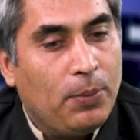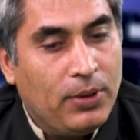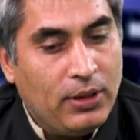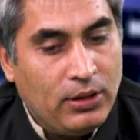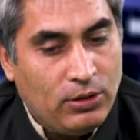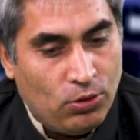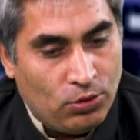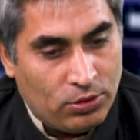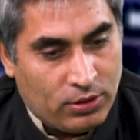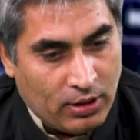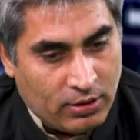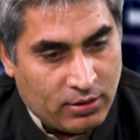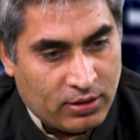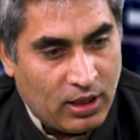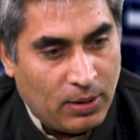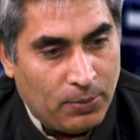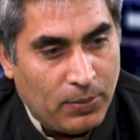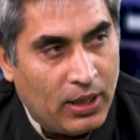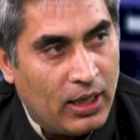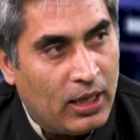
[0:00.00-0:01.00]
अभी जो
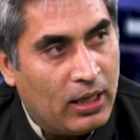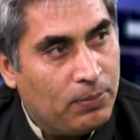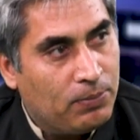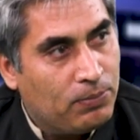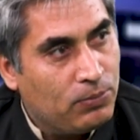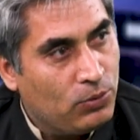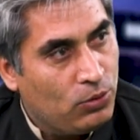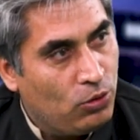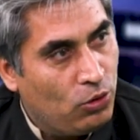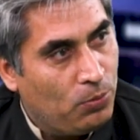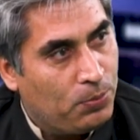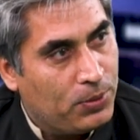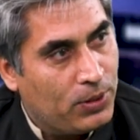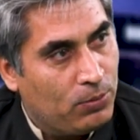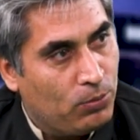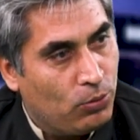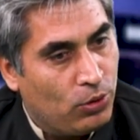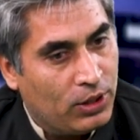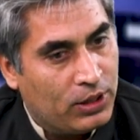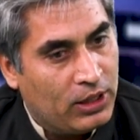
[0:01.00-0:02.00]
सिस्टम है जो
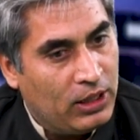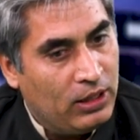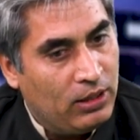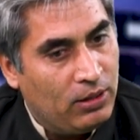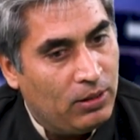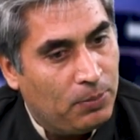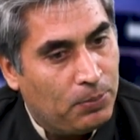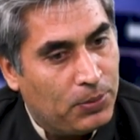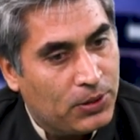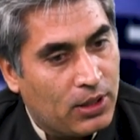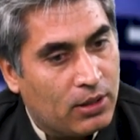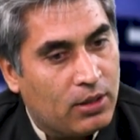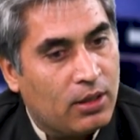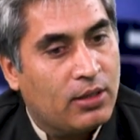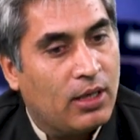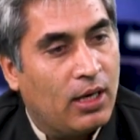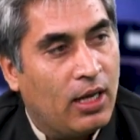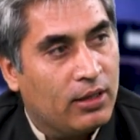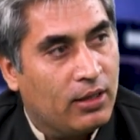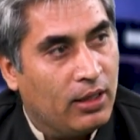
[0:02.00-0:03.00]
मुल्क मतलब की पचहत्तर
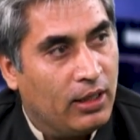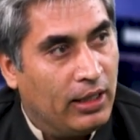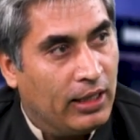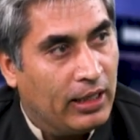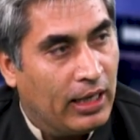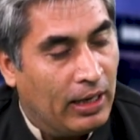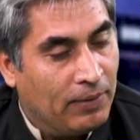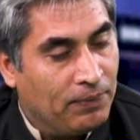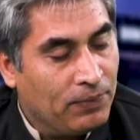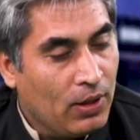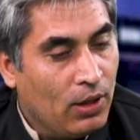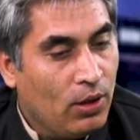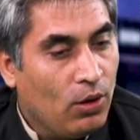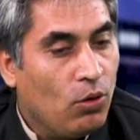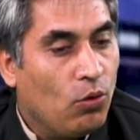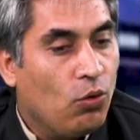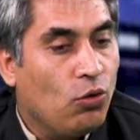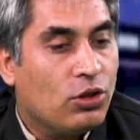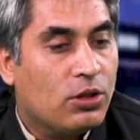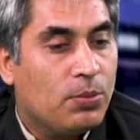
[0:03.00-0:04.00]
साल तरीक है
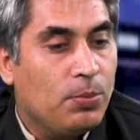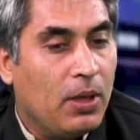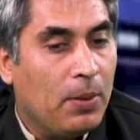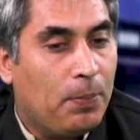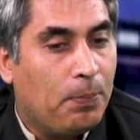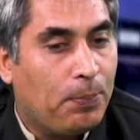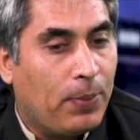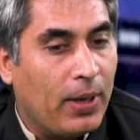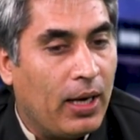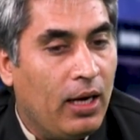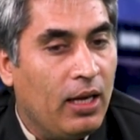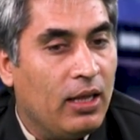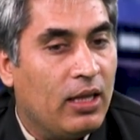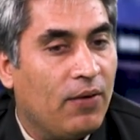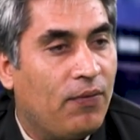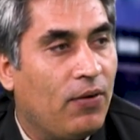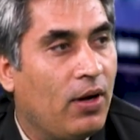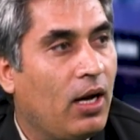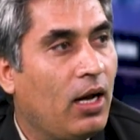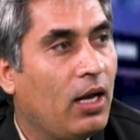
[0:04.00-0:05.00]
उसमें पहली
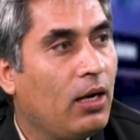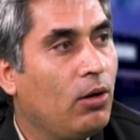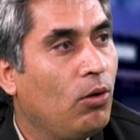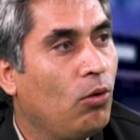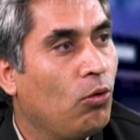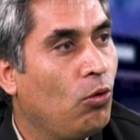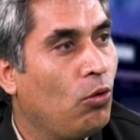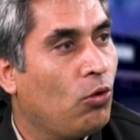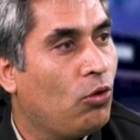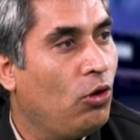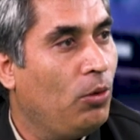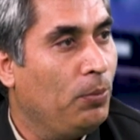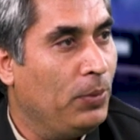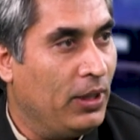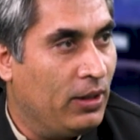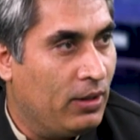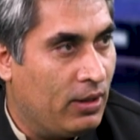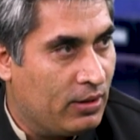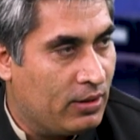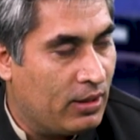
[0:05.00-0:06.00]
दफ़ा लोगों को
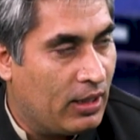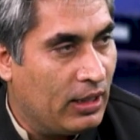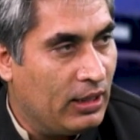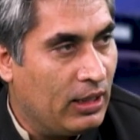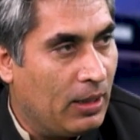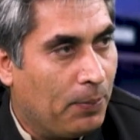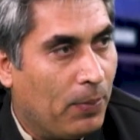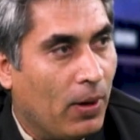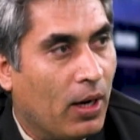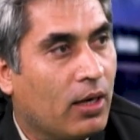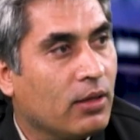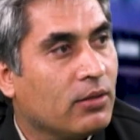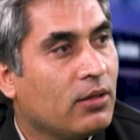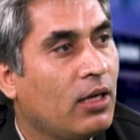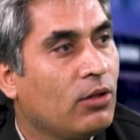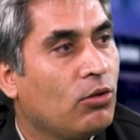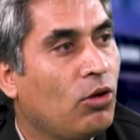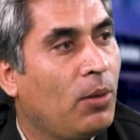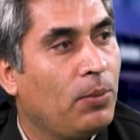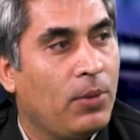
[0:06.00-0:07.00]
उम्मीद नज़र आई है
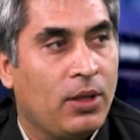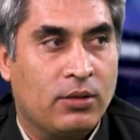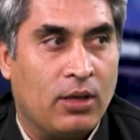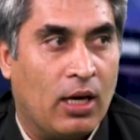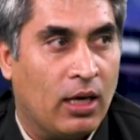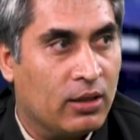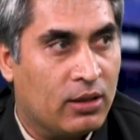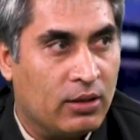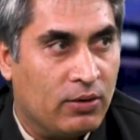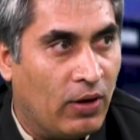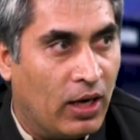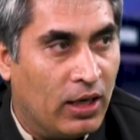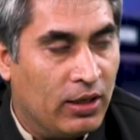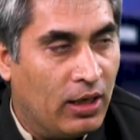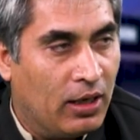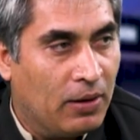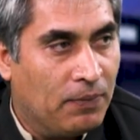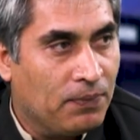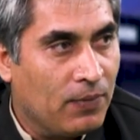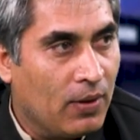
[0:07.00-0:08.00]
पाकिस्तान तो हमने आज़ाद करवा
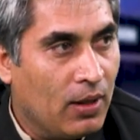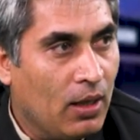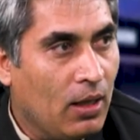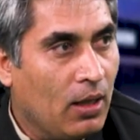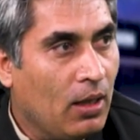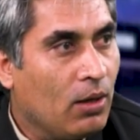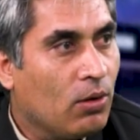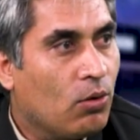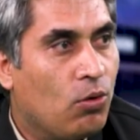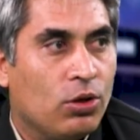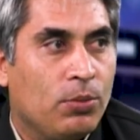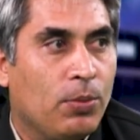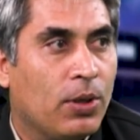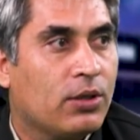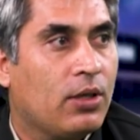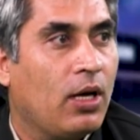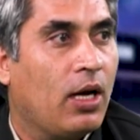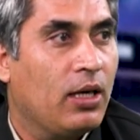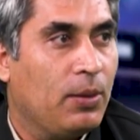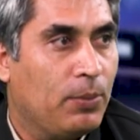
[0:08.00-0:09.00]
लिया है हम्म। खुद
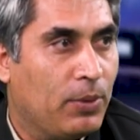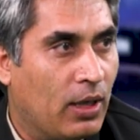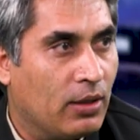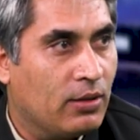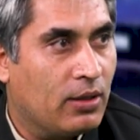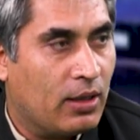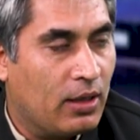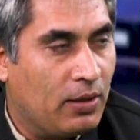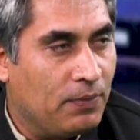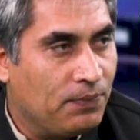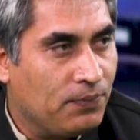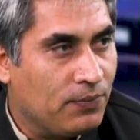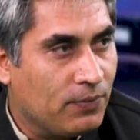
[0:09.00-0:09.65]
मुख्तार नहीं बना सके